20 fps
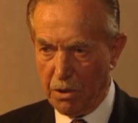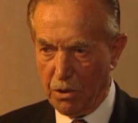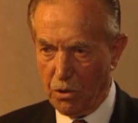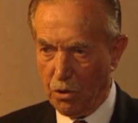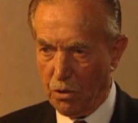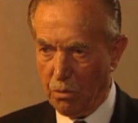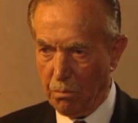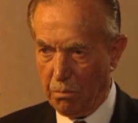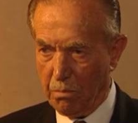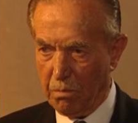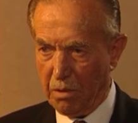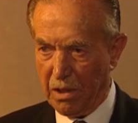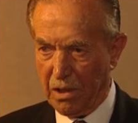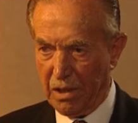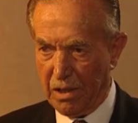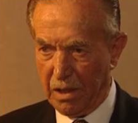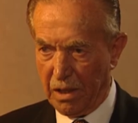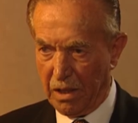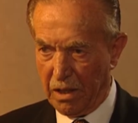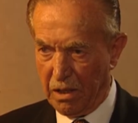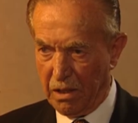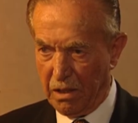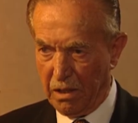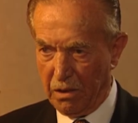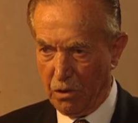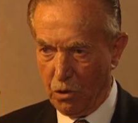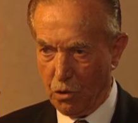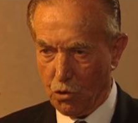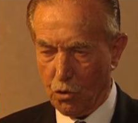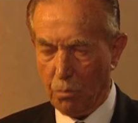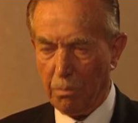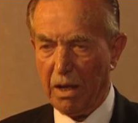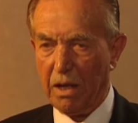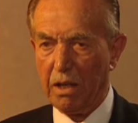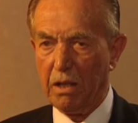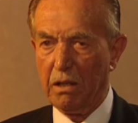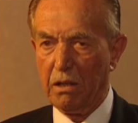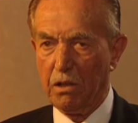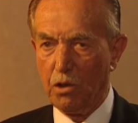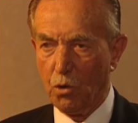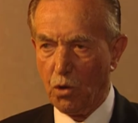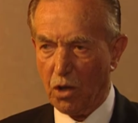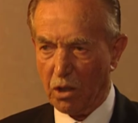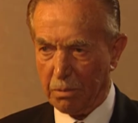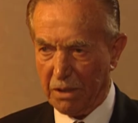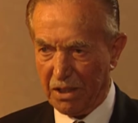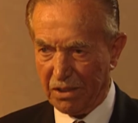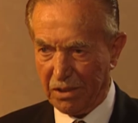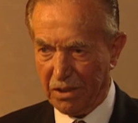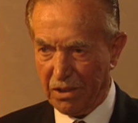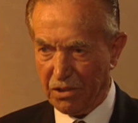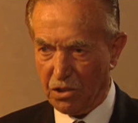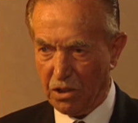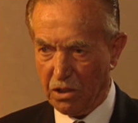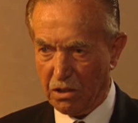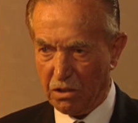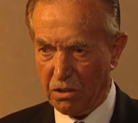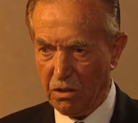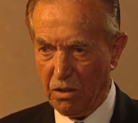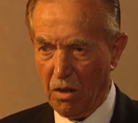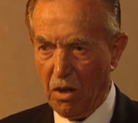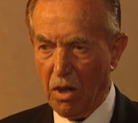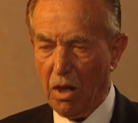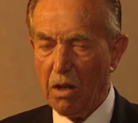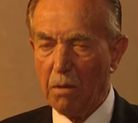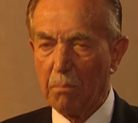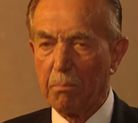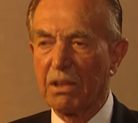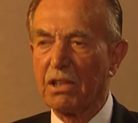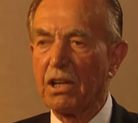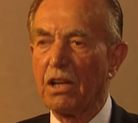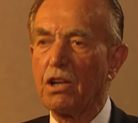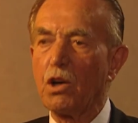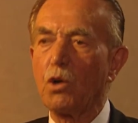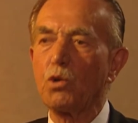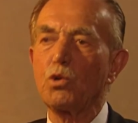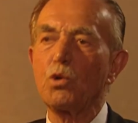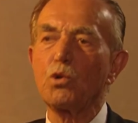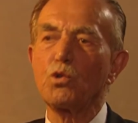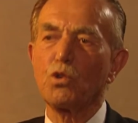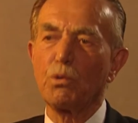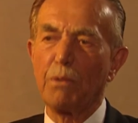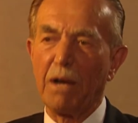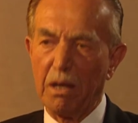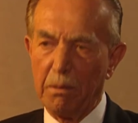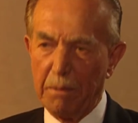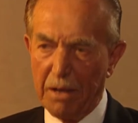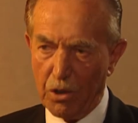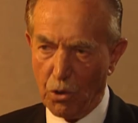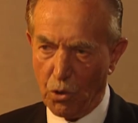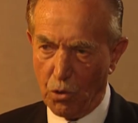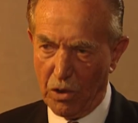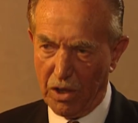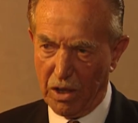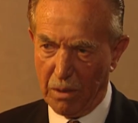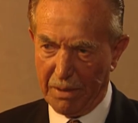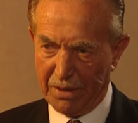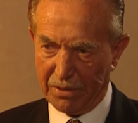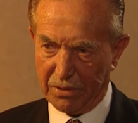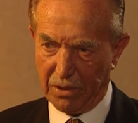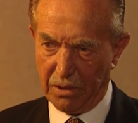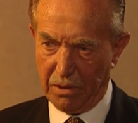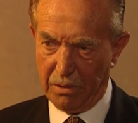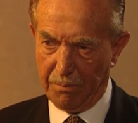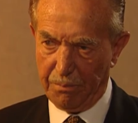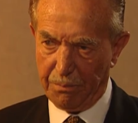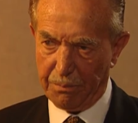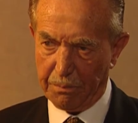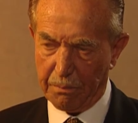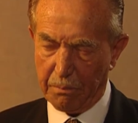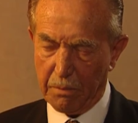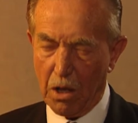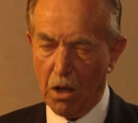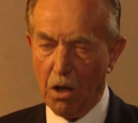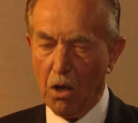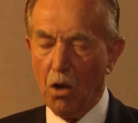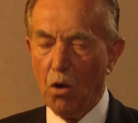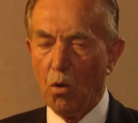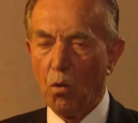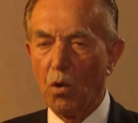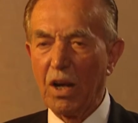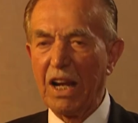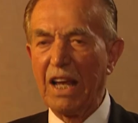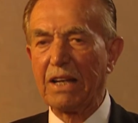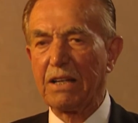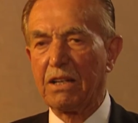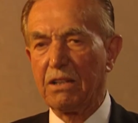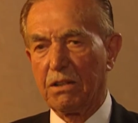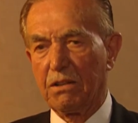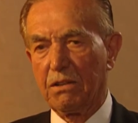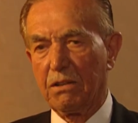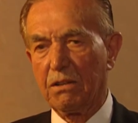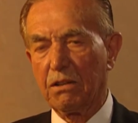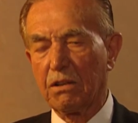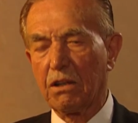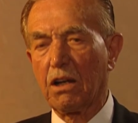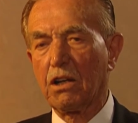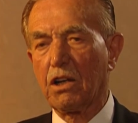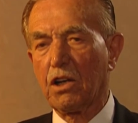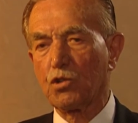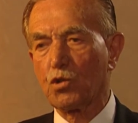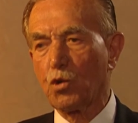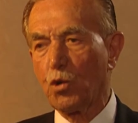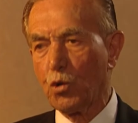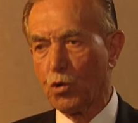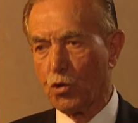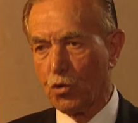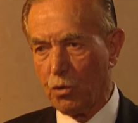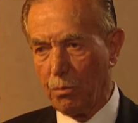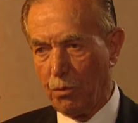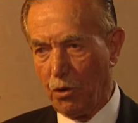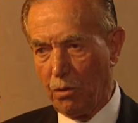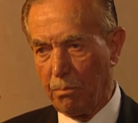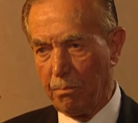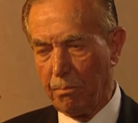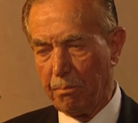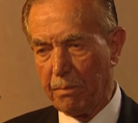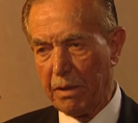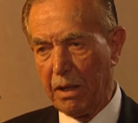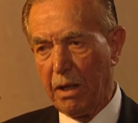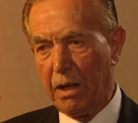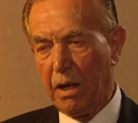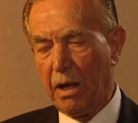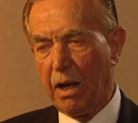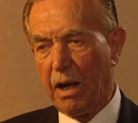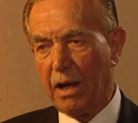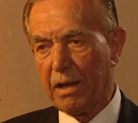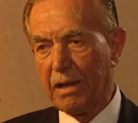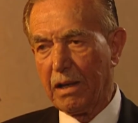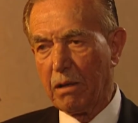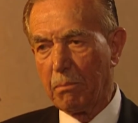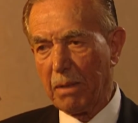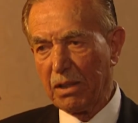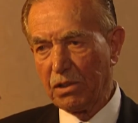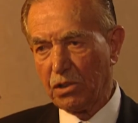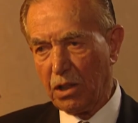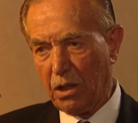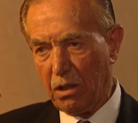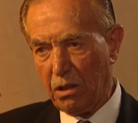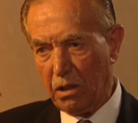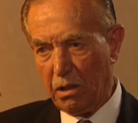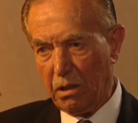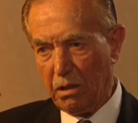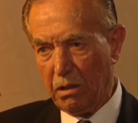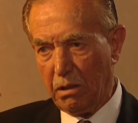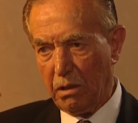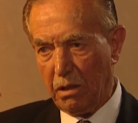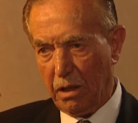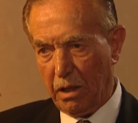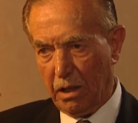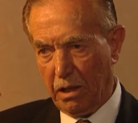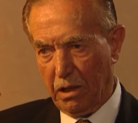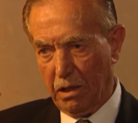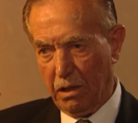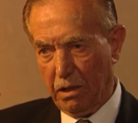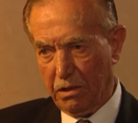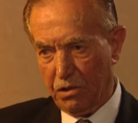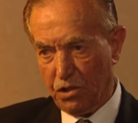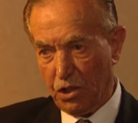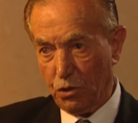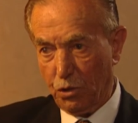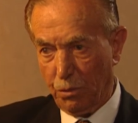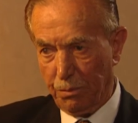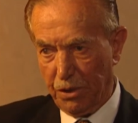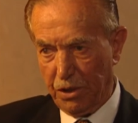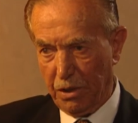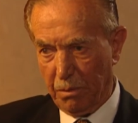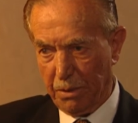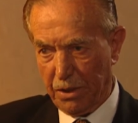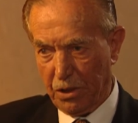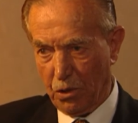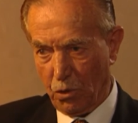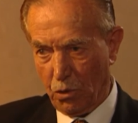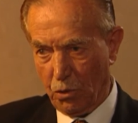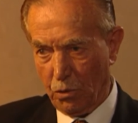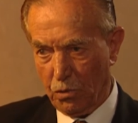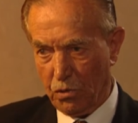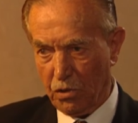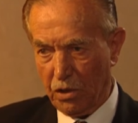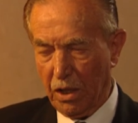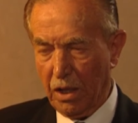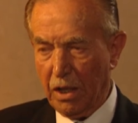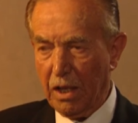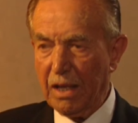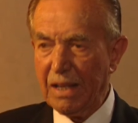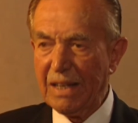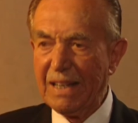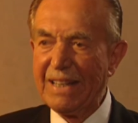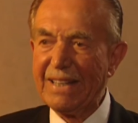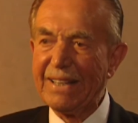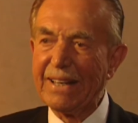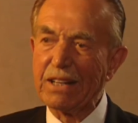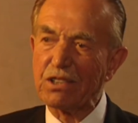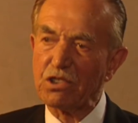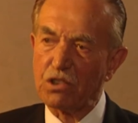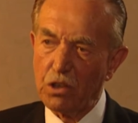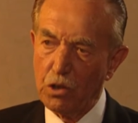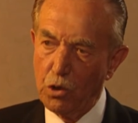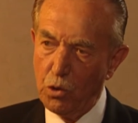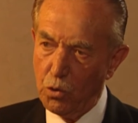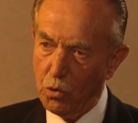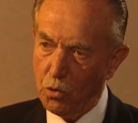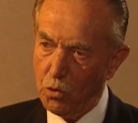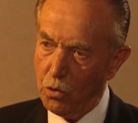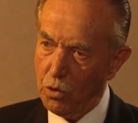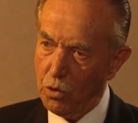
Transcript: يوم الجمعه اللي هو 14 بدأ اليهود هجوم عام على كل المنطقة ولكن ركزوا هجومهم على المنطقة الجنوبية من القدس ليصلوا